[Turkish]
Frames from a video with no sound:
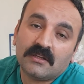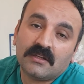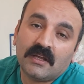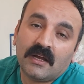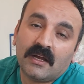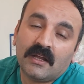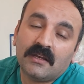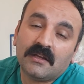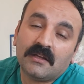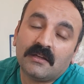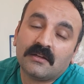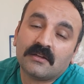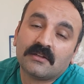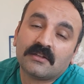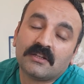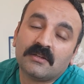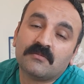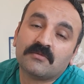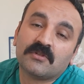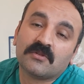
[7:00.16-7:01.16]
Yani
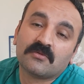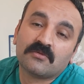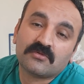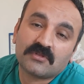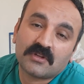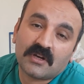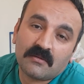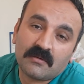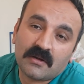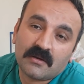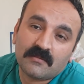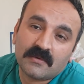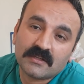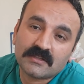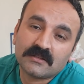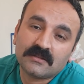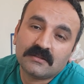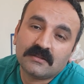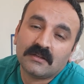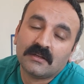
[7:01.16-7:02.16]
kimse kusura
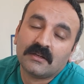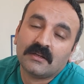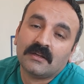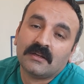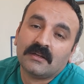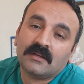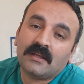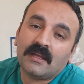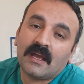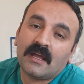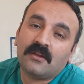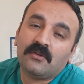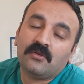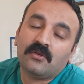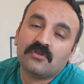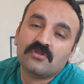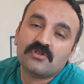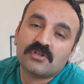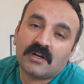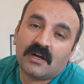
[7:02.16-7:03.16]
bakmasın. Yani
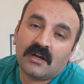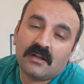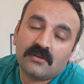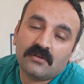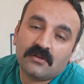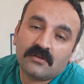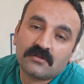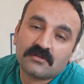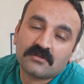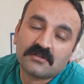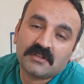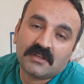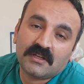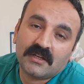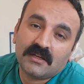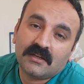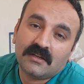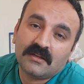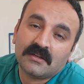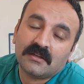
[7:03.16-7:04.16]
yonca alıyoruz
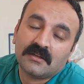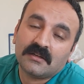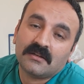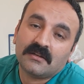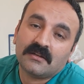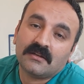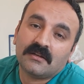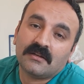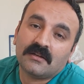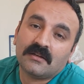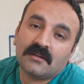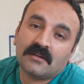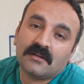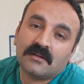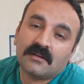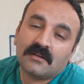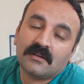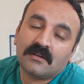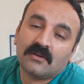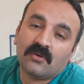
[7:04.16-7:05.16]
diye
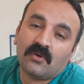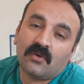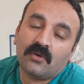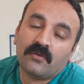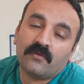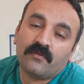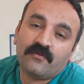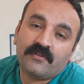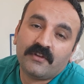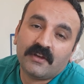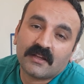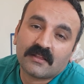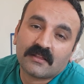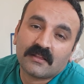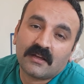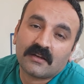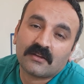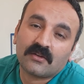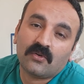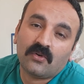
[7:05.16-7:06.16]
e, o
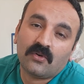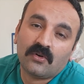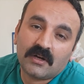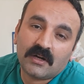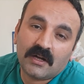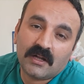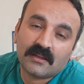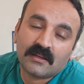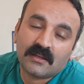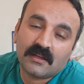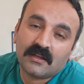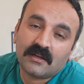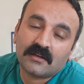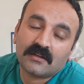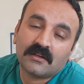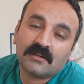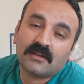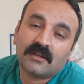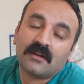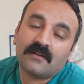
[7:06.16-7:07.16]
fiyatlarda, o
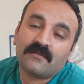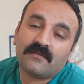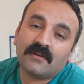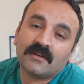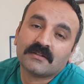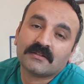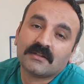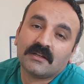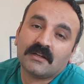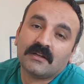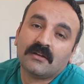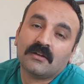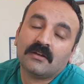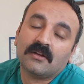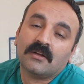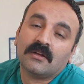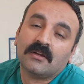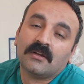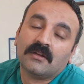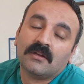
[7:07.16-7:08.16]
kalitelerde daha fazla,
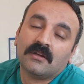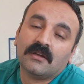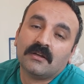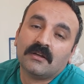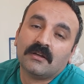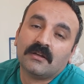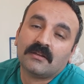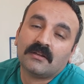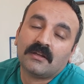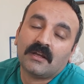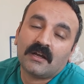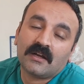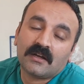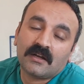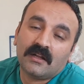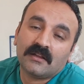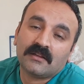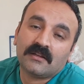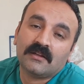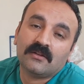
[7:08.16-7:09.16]
e, daha
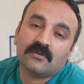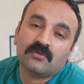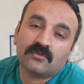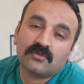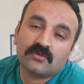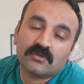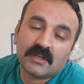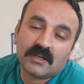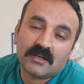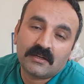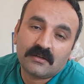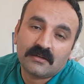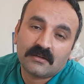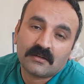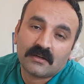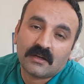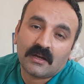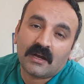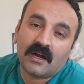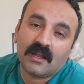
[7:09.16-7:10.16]
kaliteli ürünler
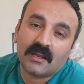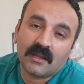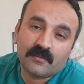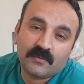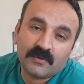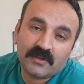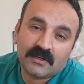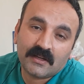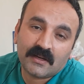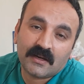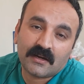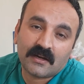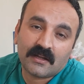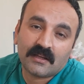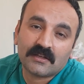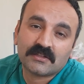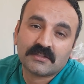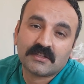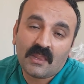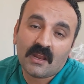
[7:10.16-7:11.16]
alabilirler
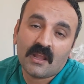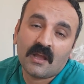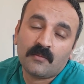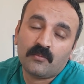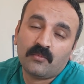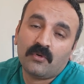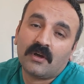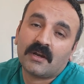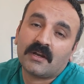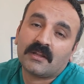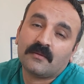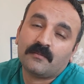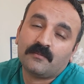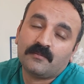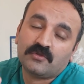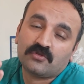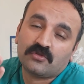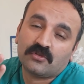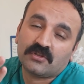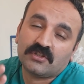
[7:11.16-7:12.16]
arkadaşlar. Ha, bu arada
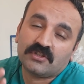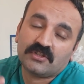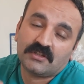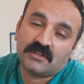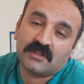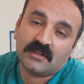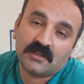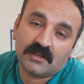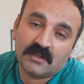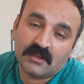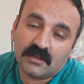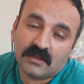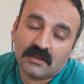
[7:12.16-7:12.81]
birçok kişi de